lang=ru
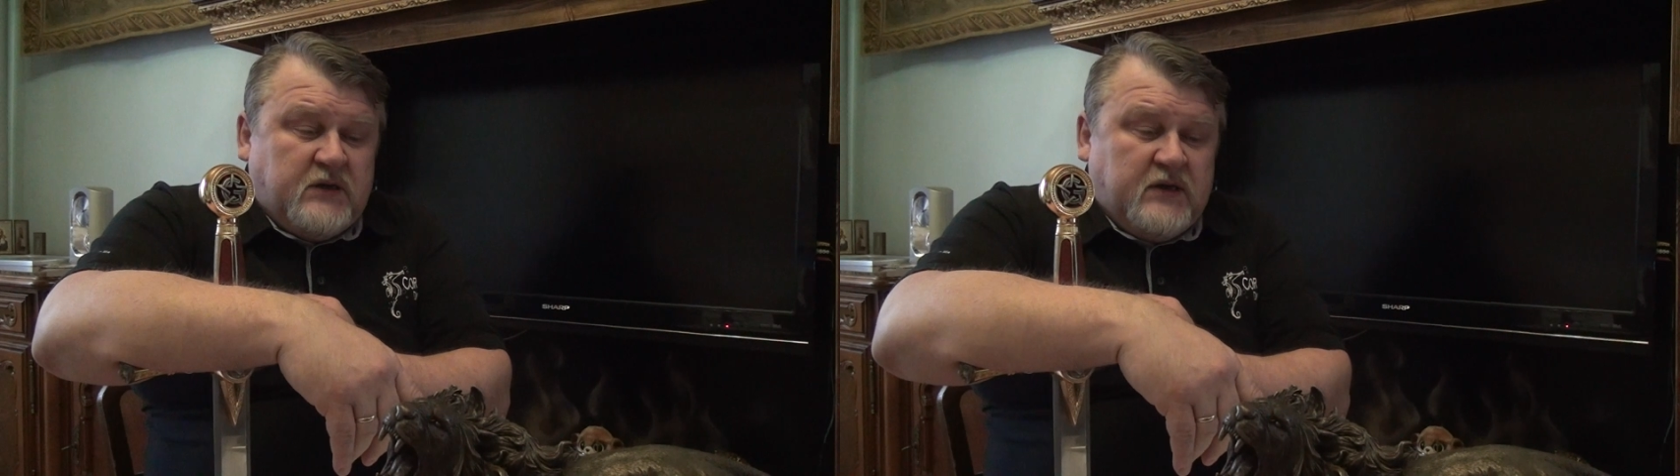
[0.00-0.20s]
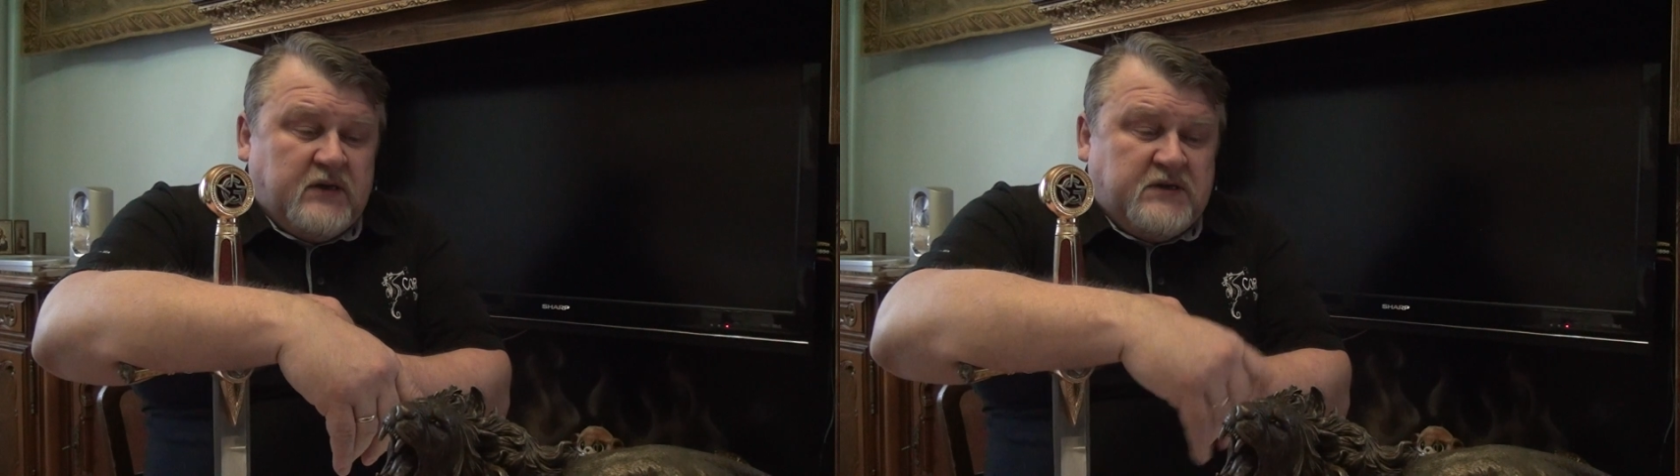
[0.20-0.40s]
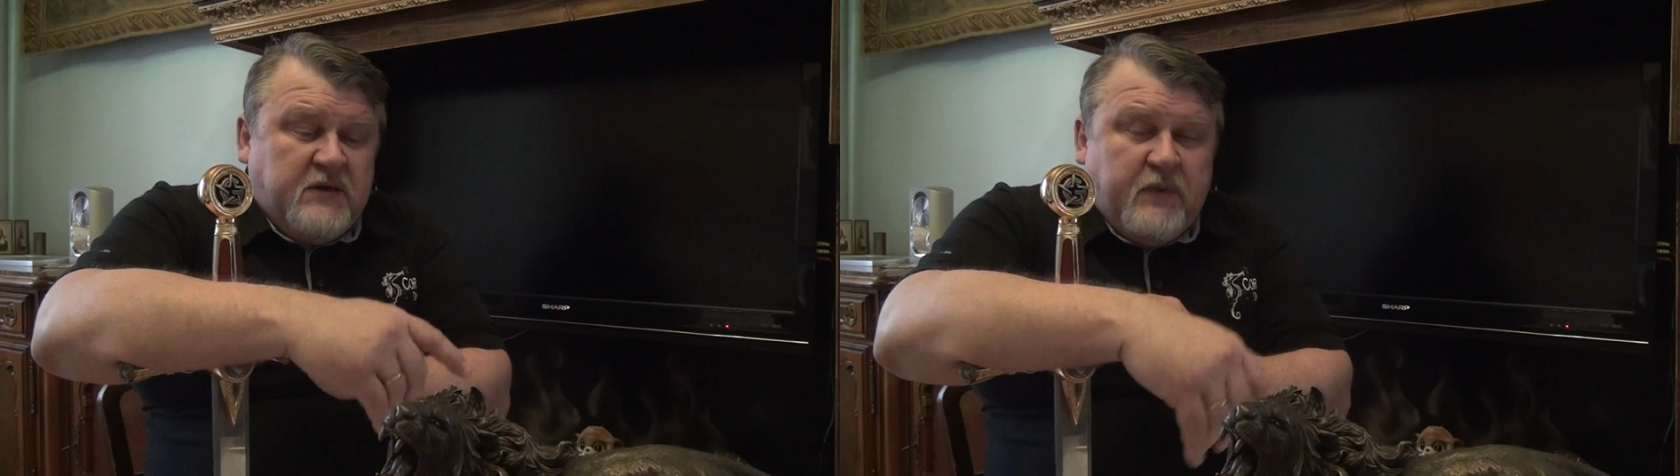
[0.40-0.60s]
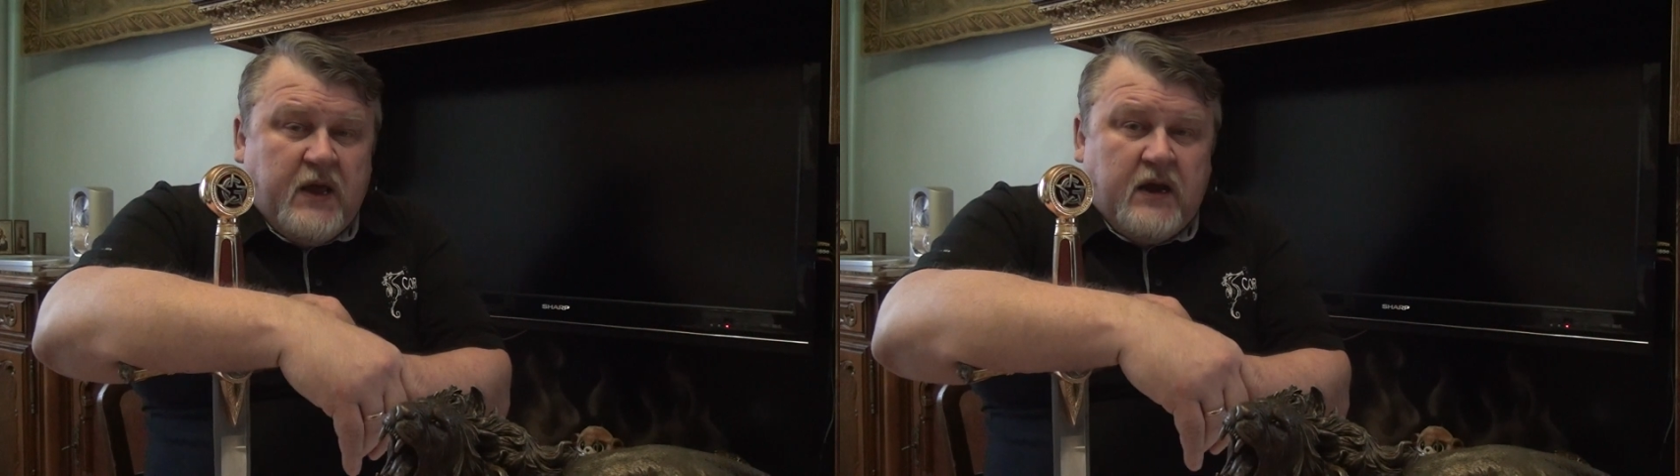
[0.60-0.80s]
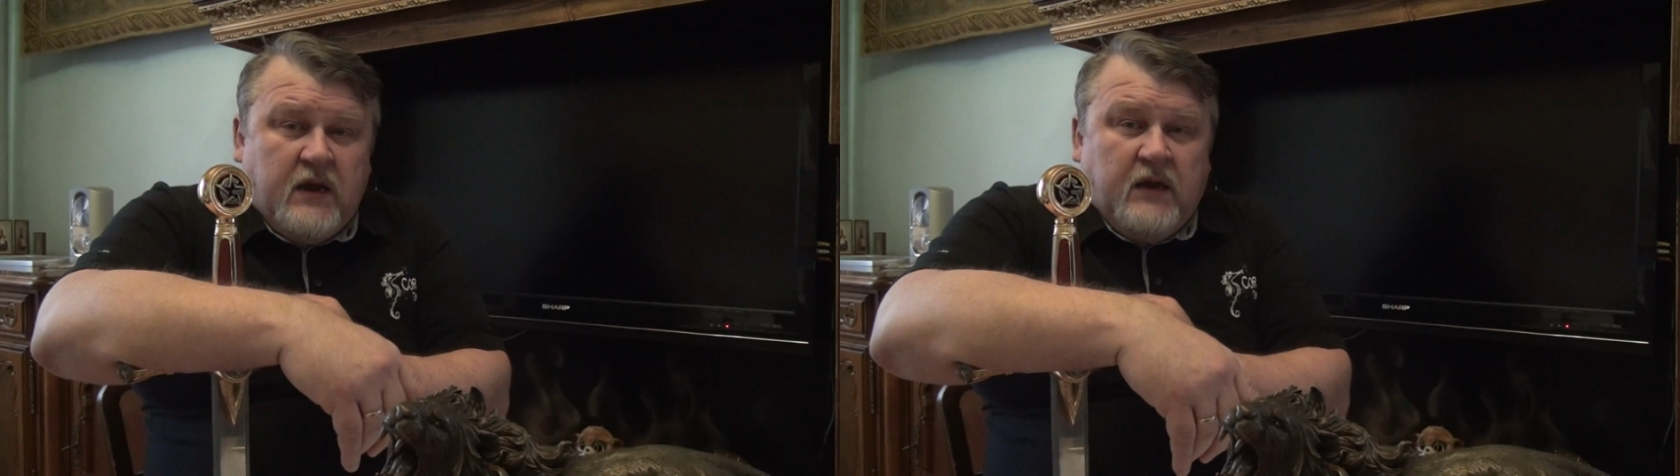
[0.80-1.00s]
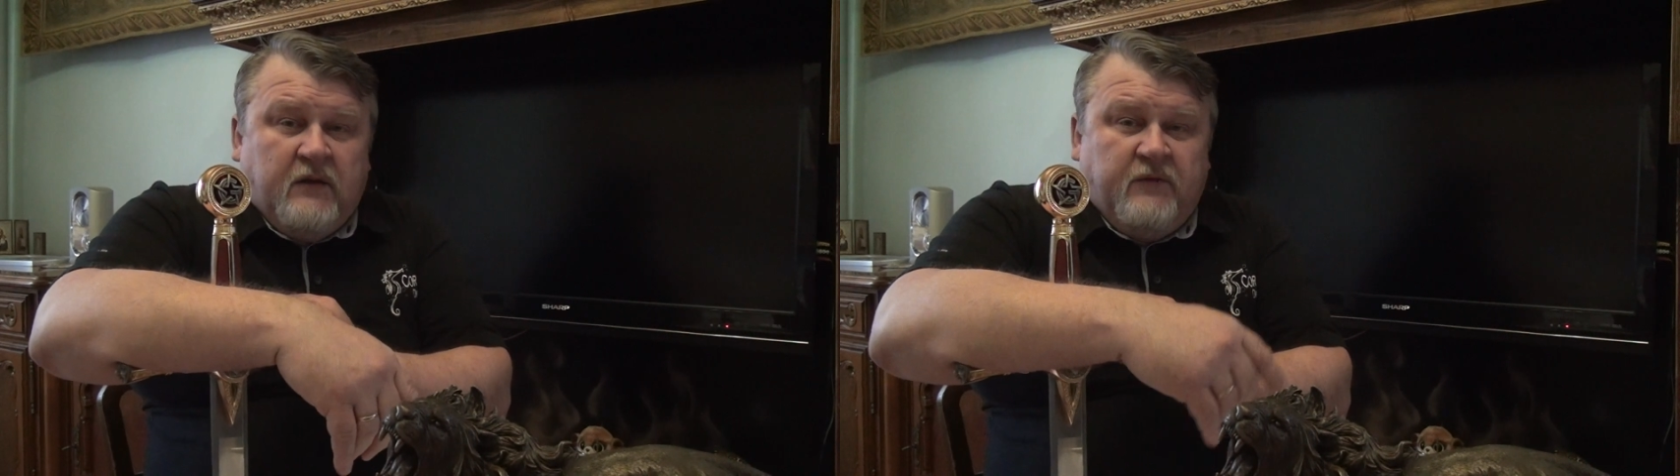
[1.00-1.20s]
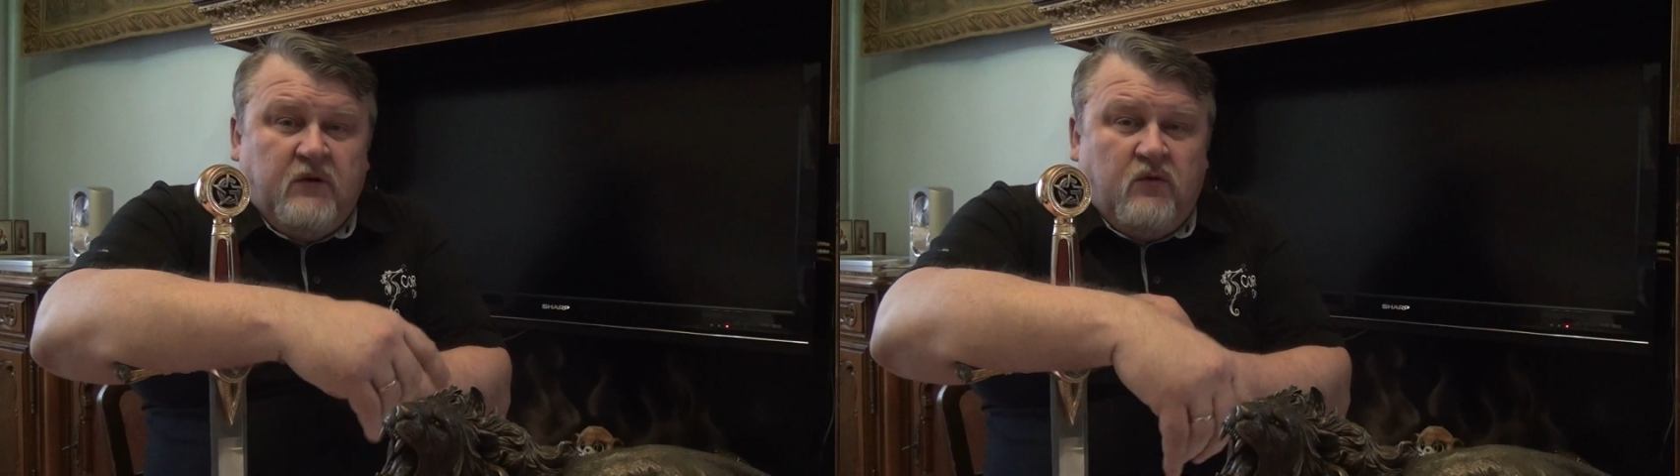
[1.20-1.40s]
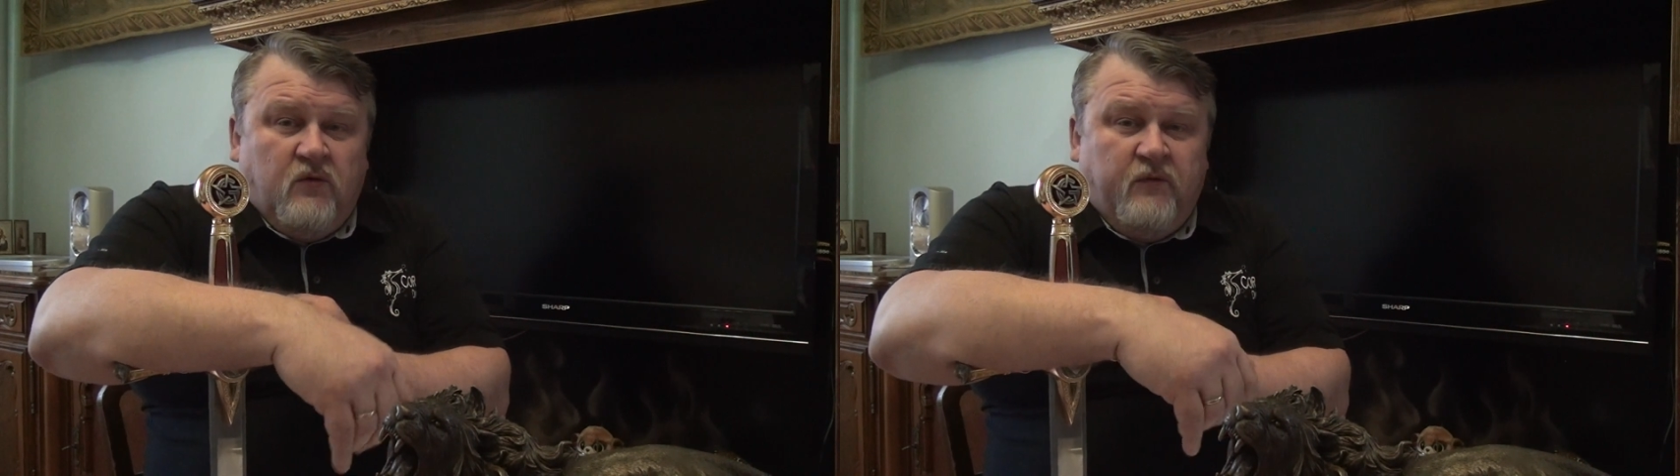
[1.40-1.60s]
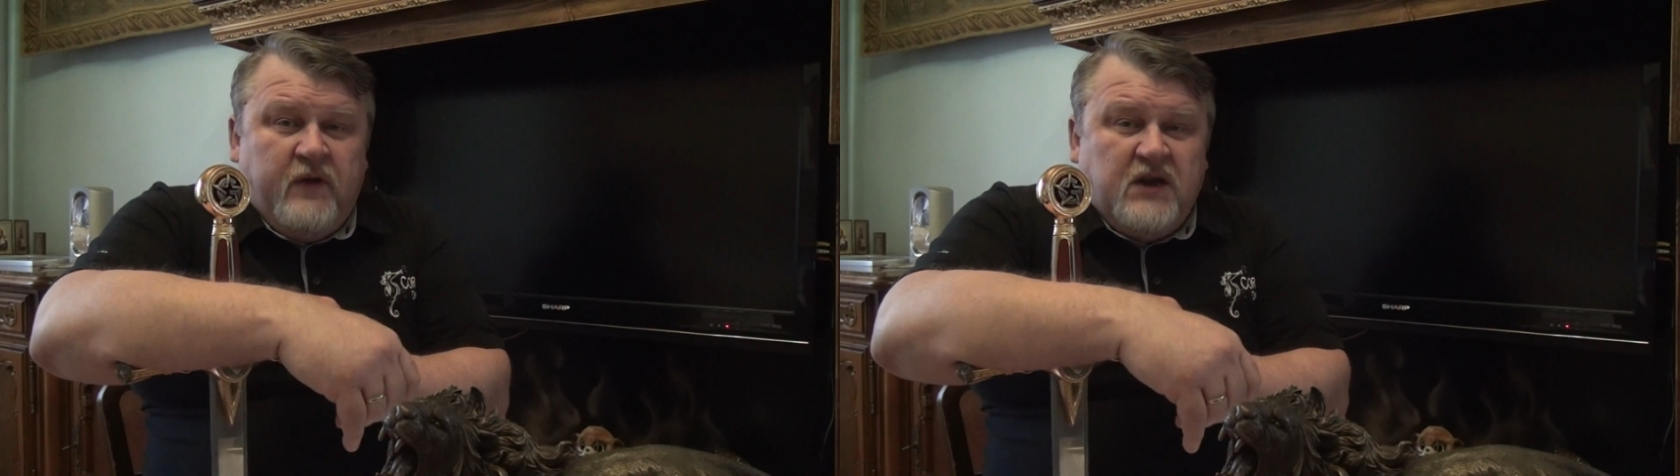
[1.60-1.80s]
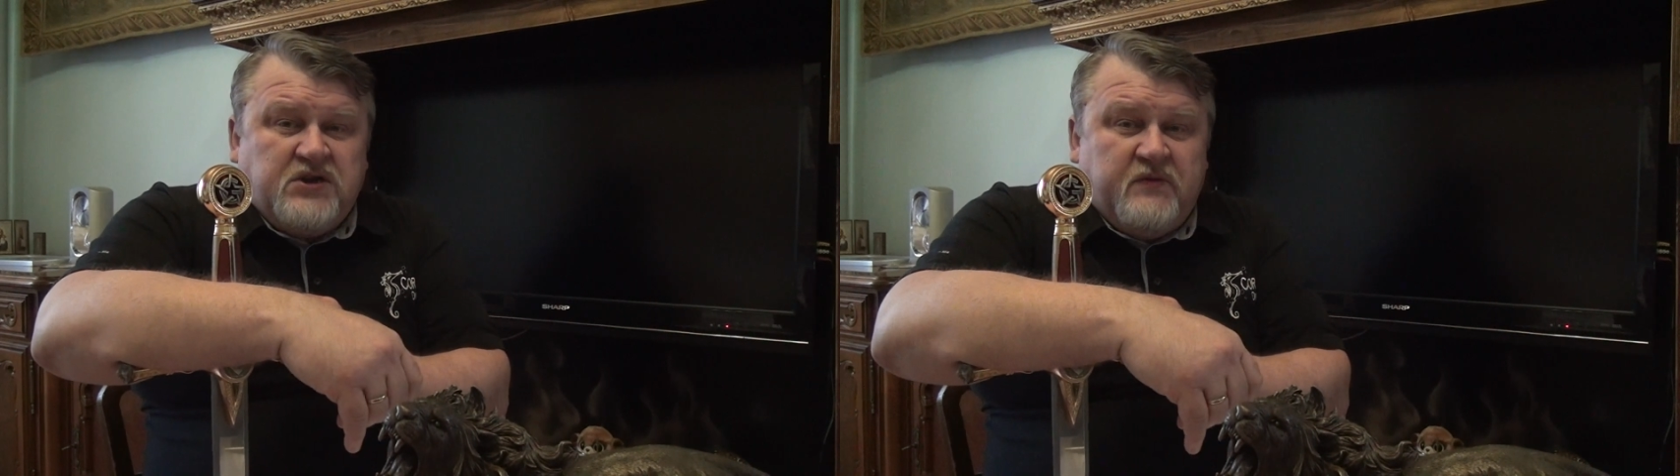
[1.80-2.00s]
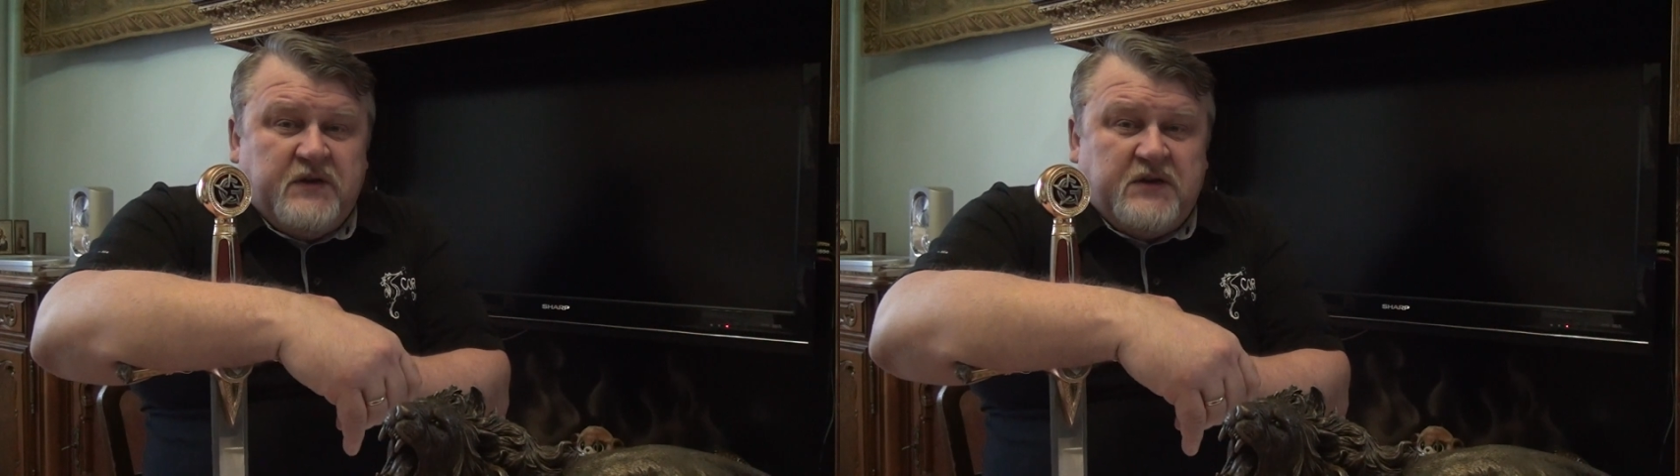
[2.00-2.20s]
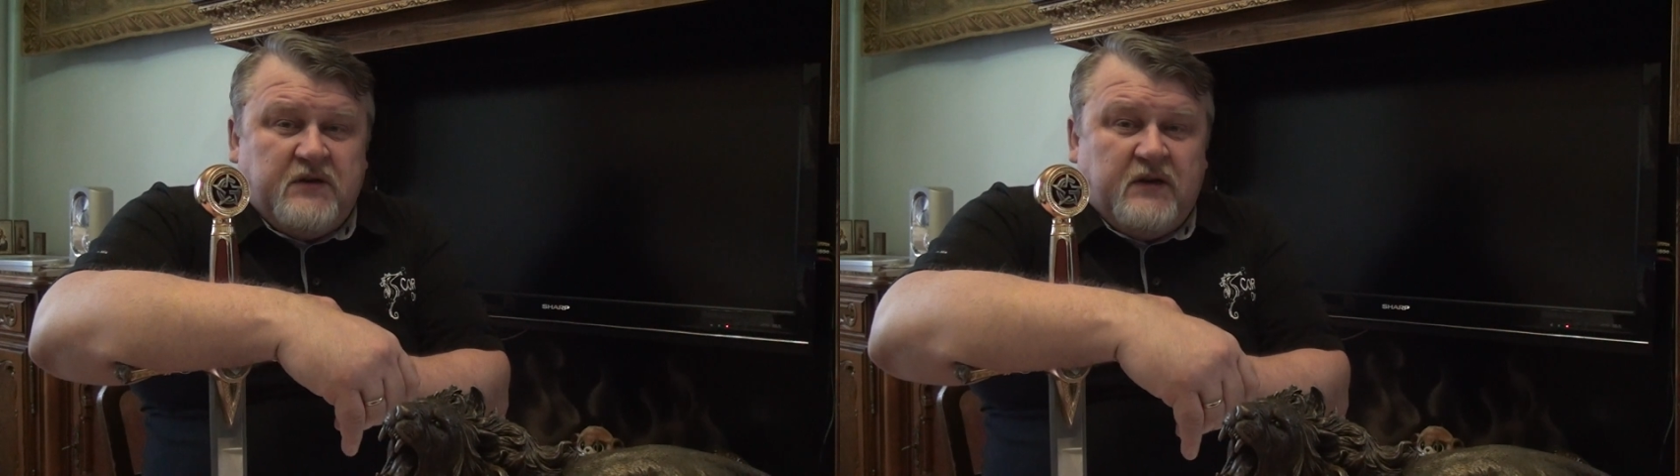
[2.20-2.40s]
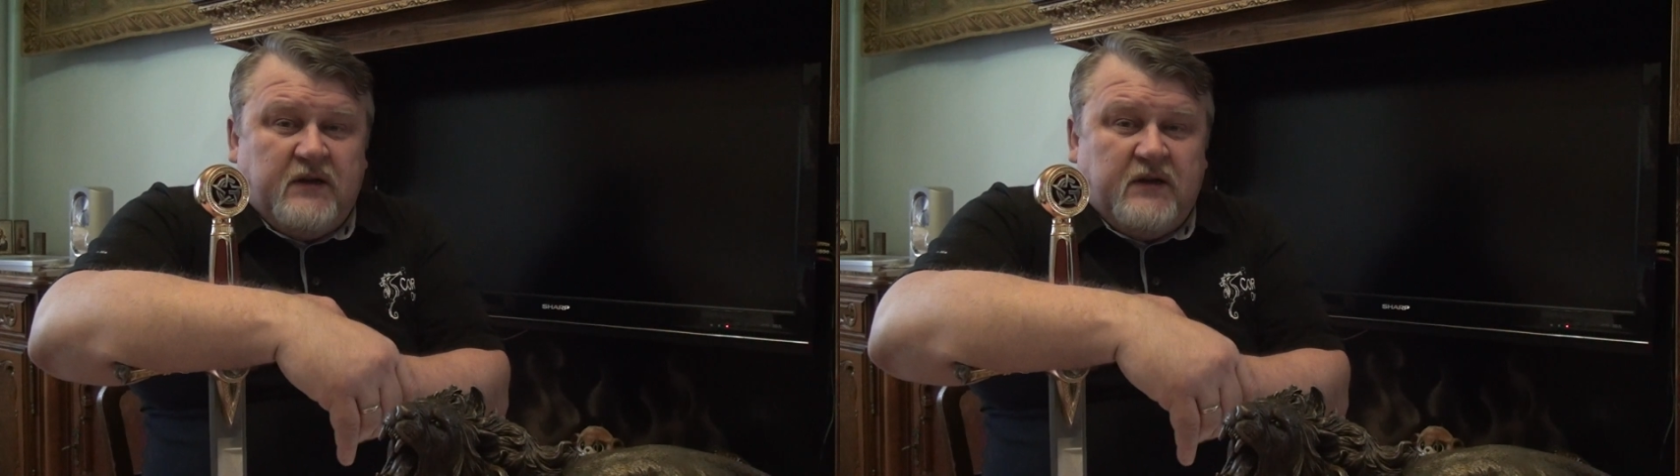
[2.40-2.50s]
э, теперь вы увеличиваете,